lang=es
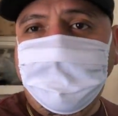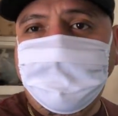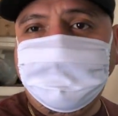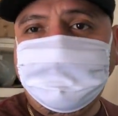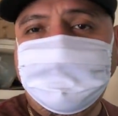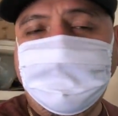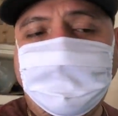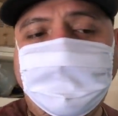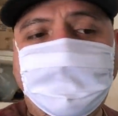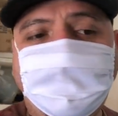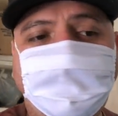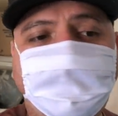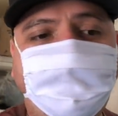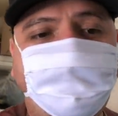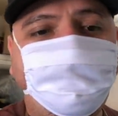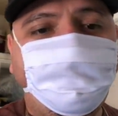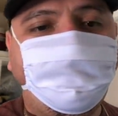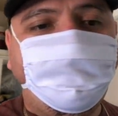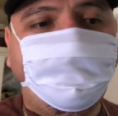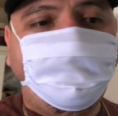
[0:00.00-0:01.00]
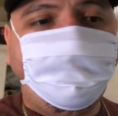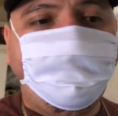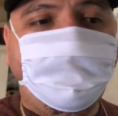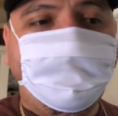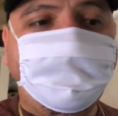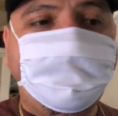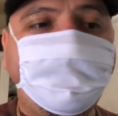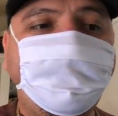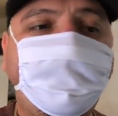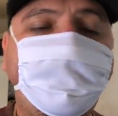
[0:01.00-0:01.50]
ya que
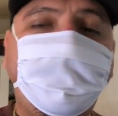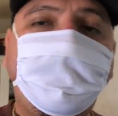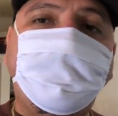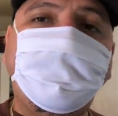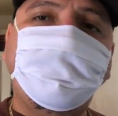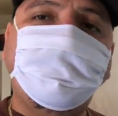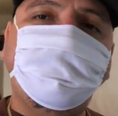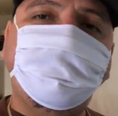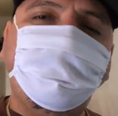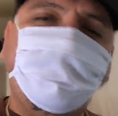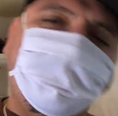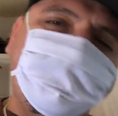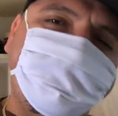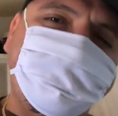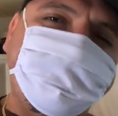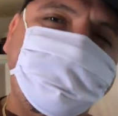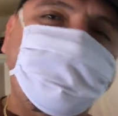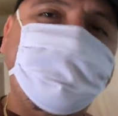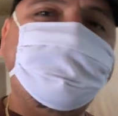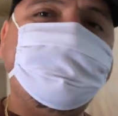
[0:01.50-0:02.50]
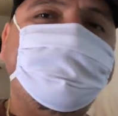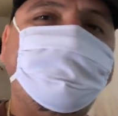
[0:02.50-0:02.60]
faltan todavía 4 días,